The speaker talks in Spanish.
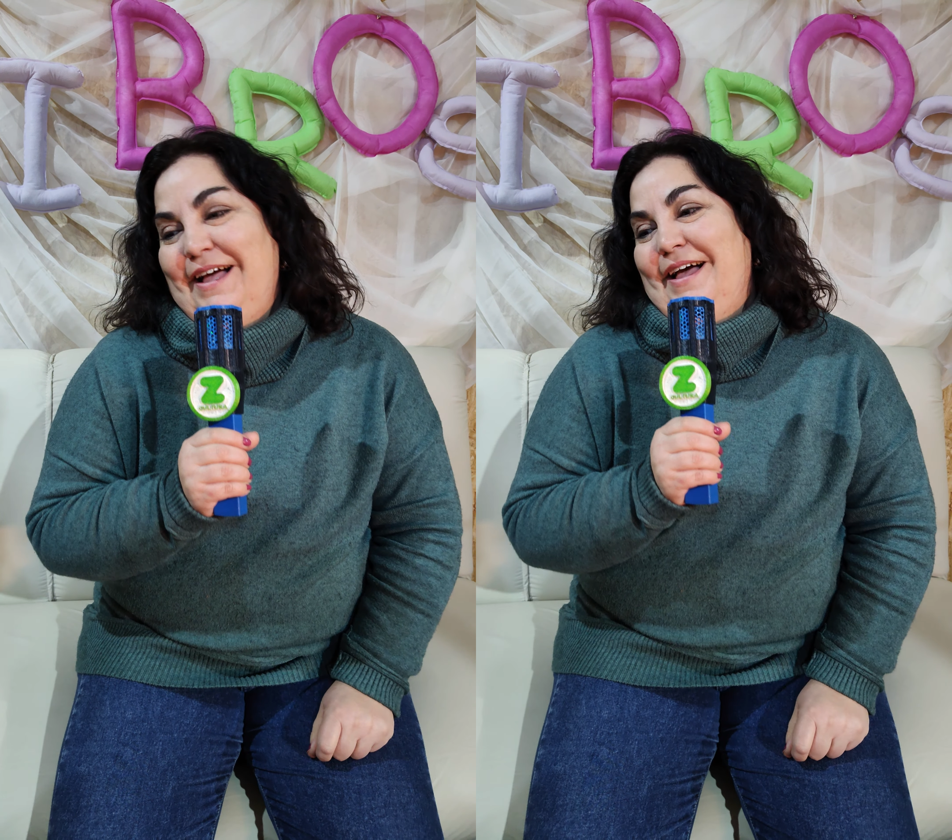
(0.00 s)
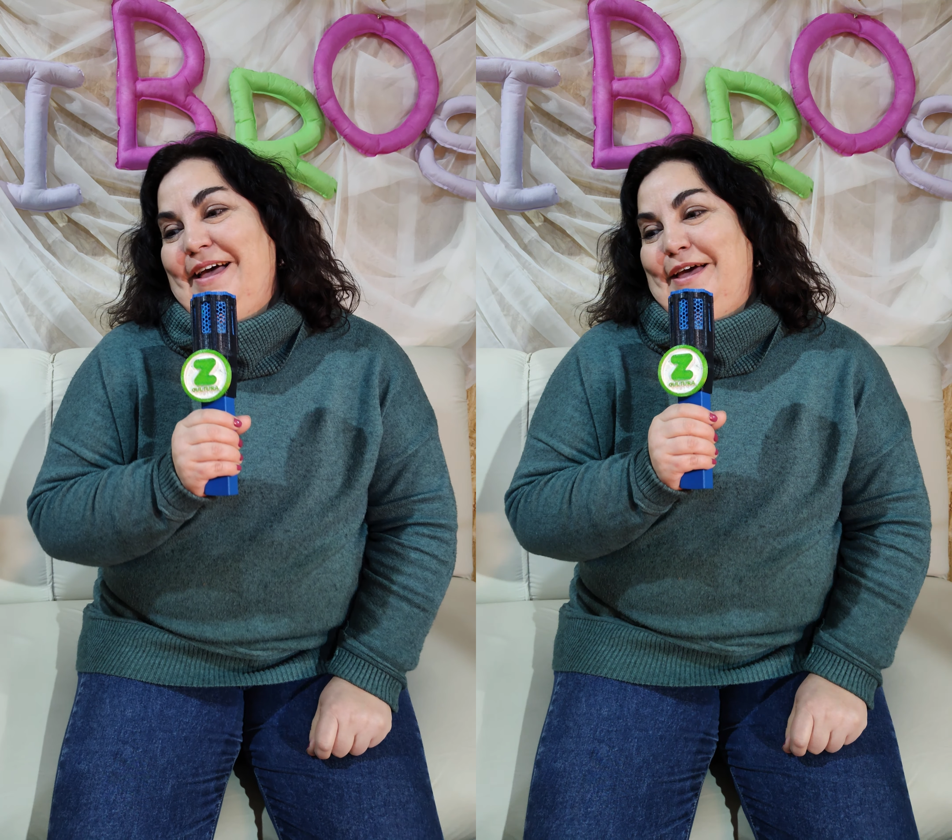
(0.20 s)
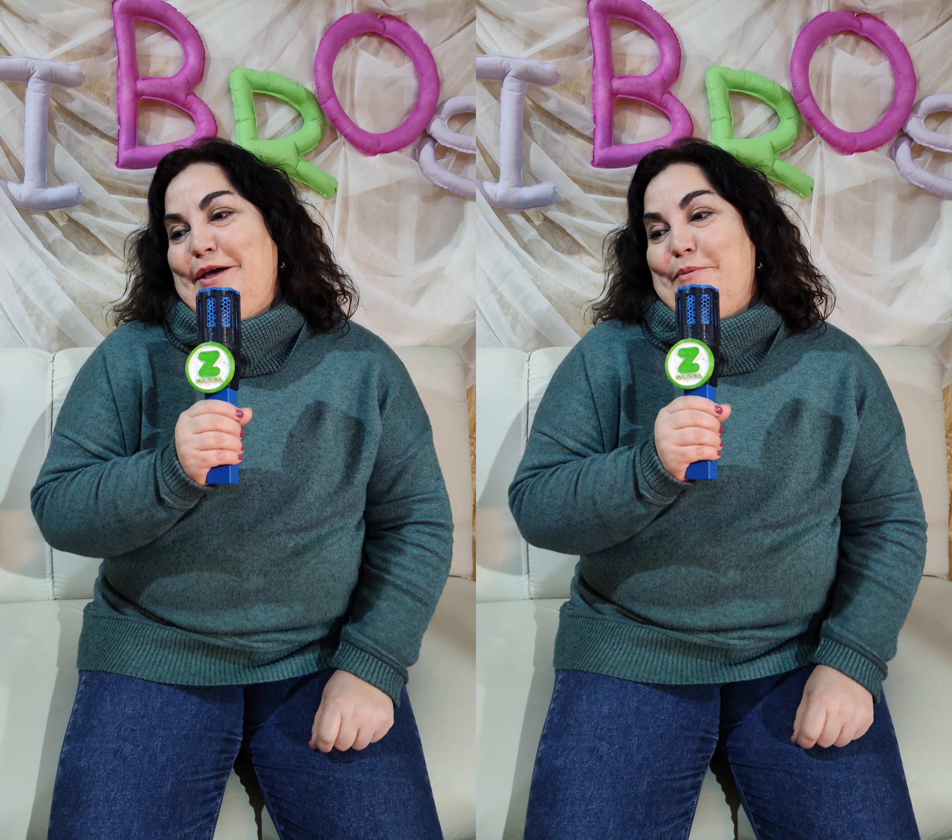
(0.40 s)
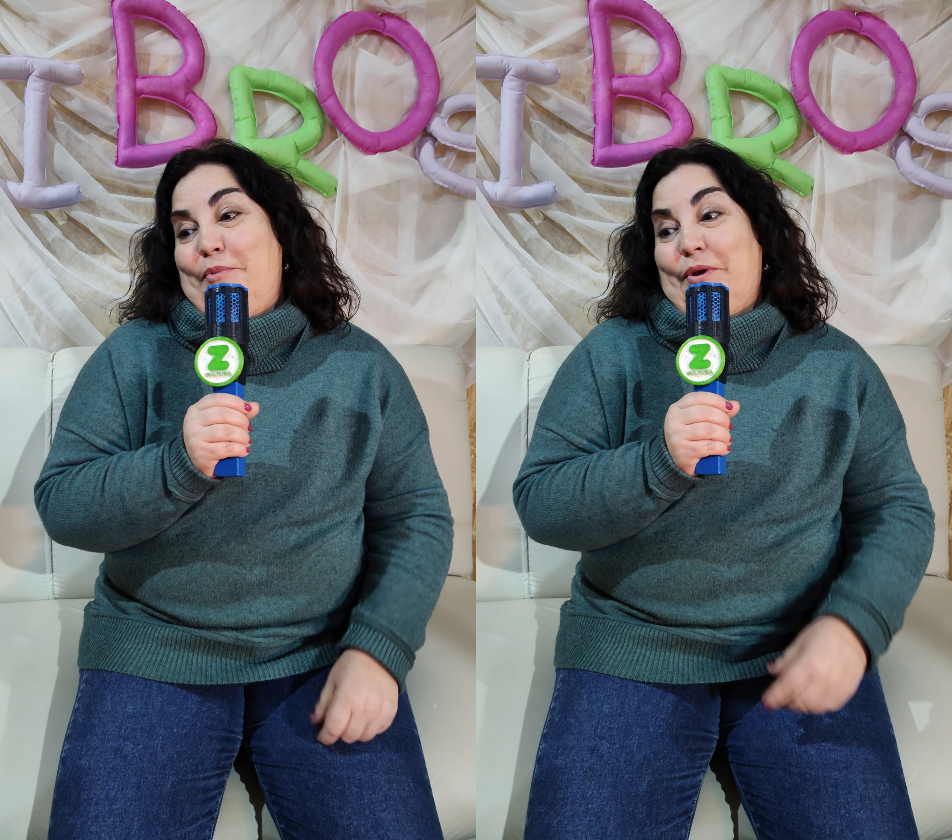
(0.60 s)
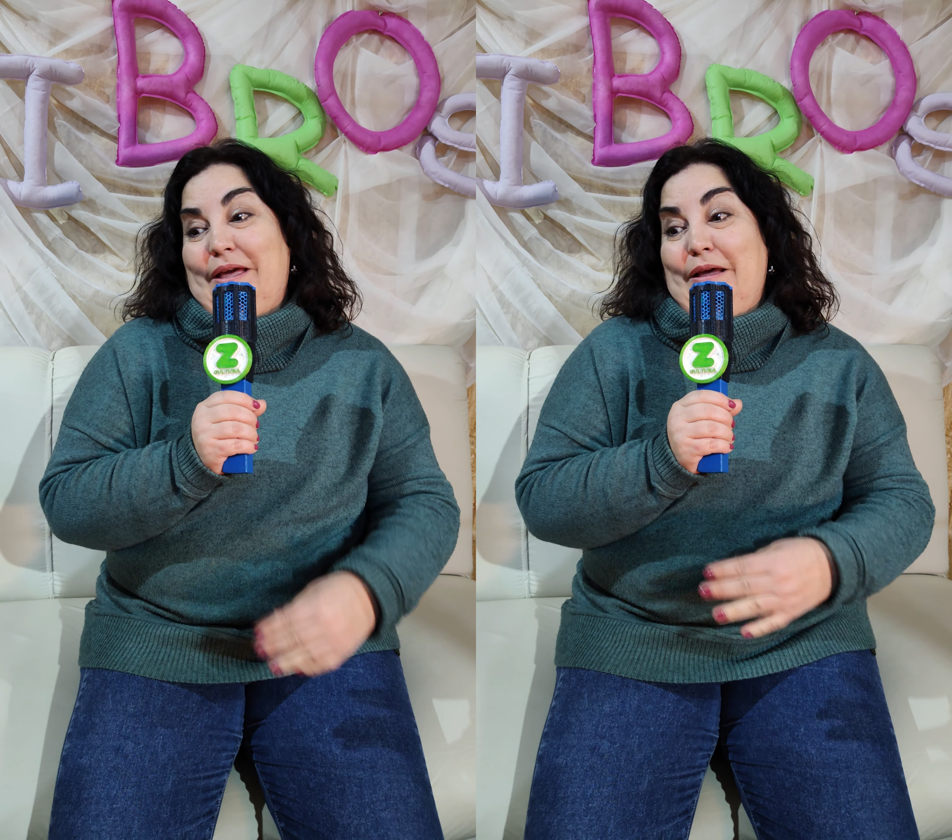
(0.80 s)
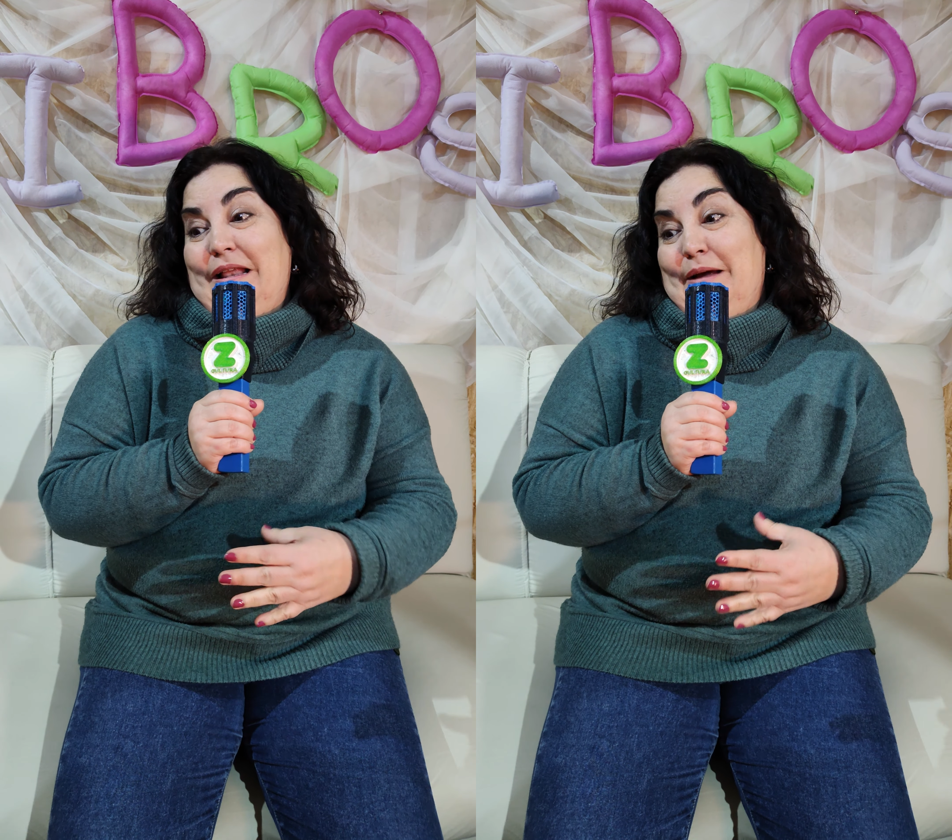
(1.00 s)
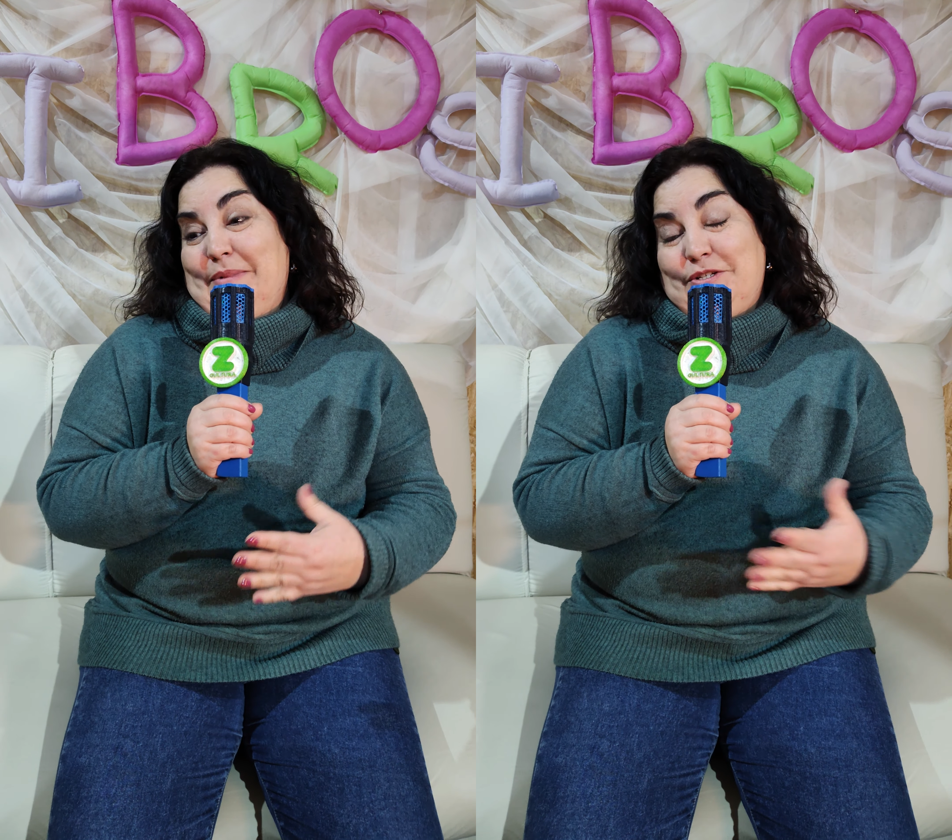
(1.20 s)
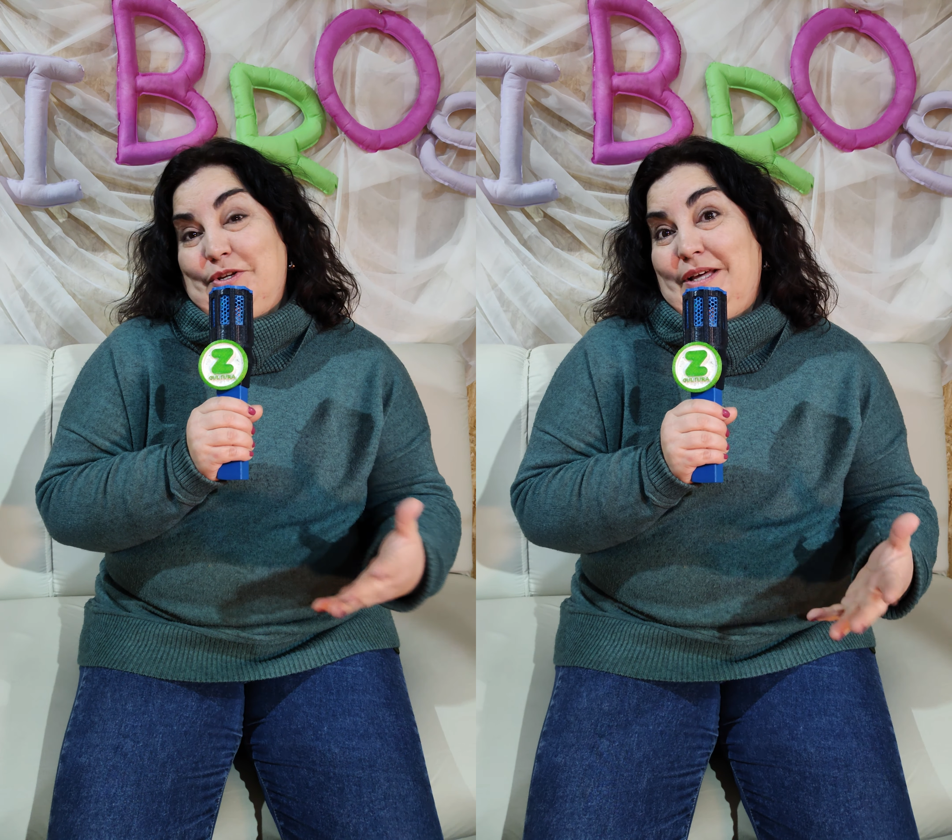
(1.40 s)
Mm. Eh, porque
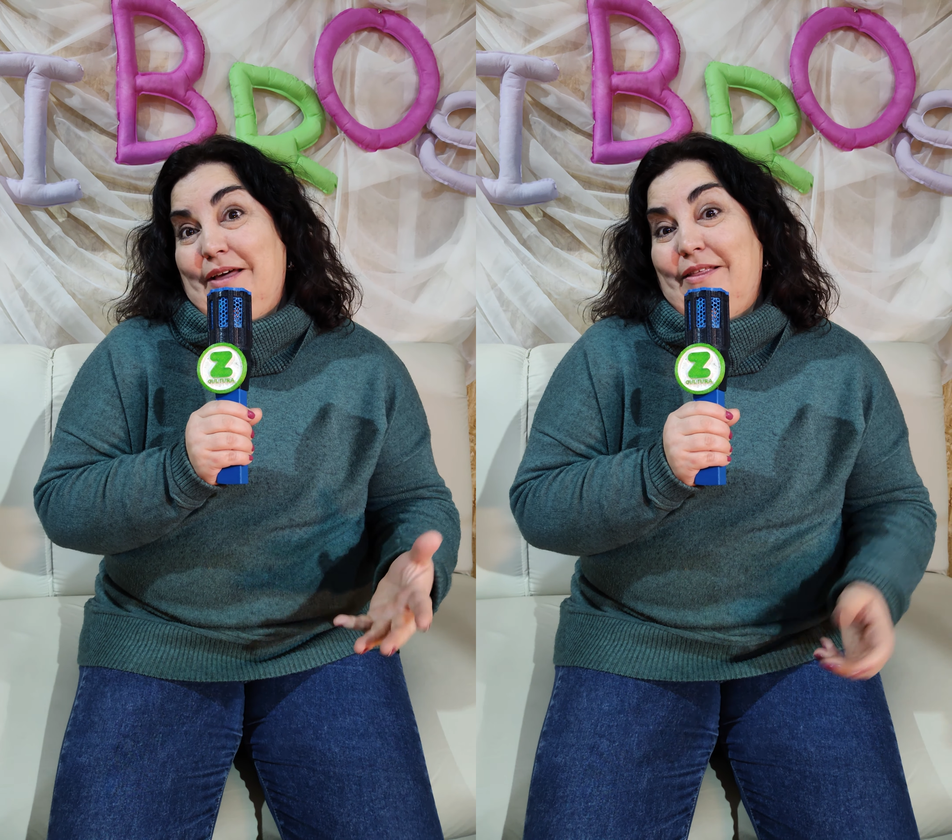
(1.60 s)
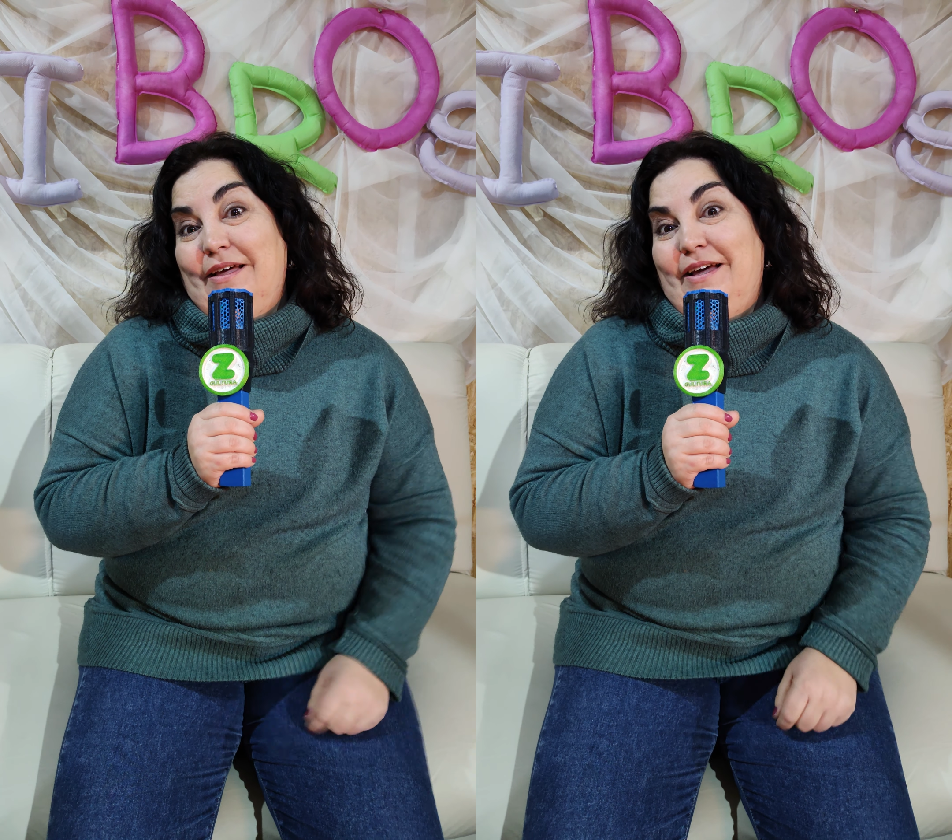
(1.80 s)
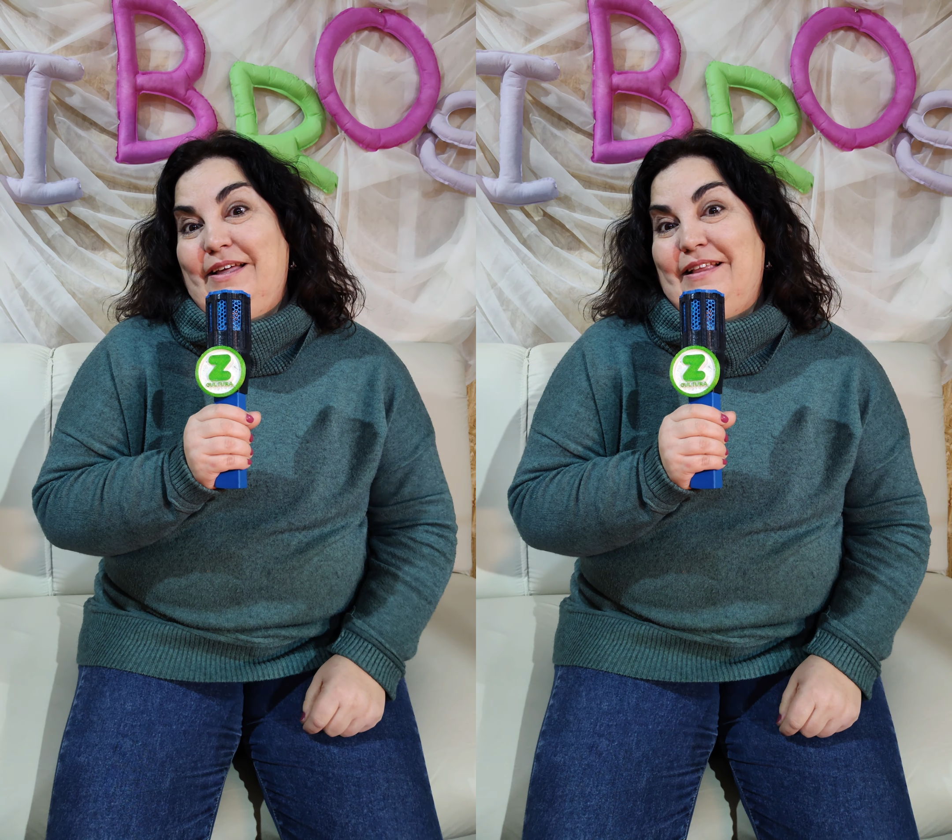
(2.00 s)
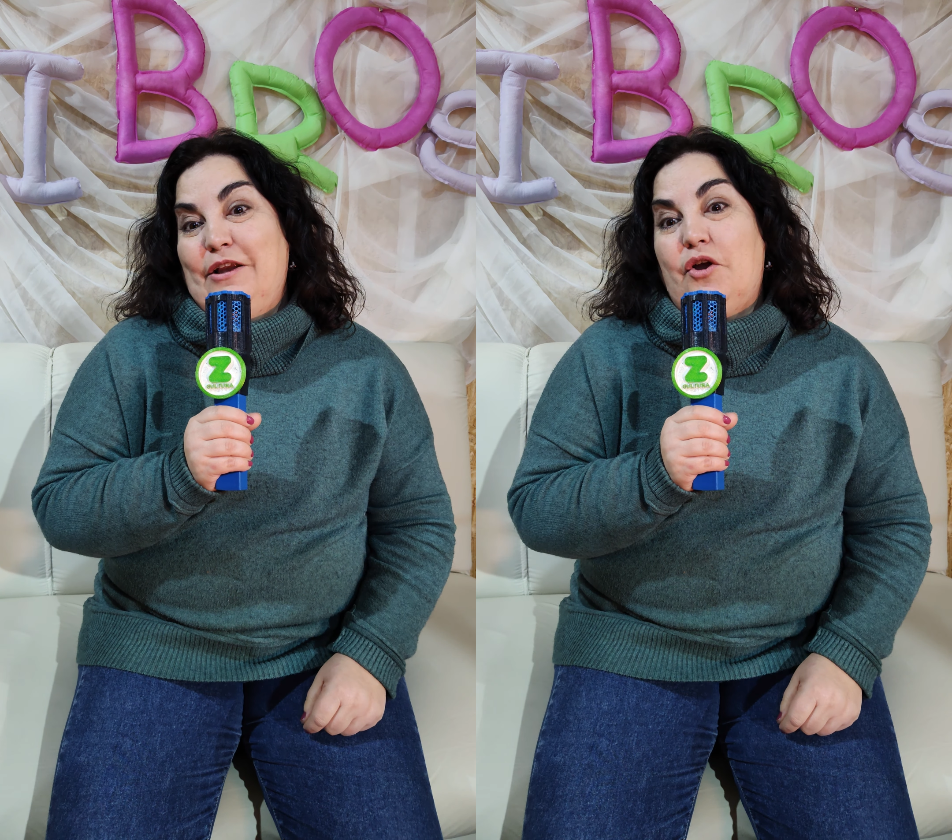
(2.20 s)
la mayoría de,